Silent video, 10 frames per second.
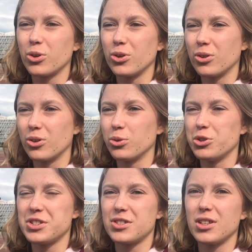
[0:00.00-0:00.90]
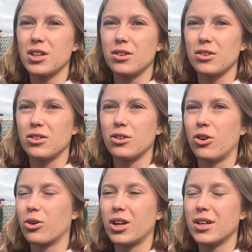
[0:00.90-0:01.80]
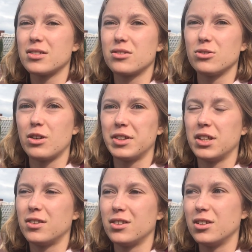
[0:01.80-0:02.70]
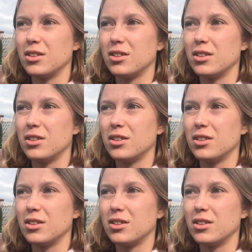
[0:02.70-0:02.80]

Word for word: euh, au lycée, euh, en classe, avec des TD,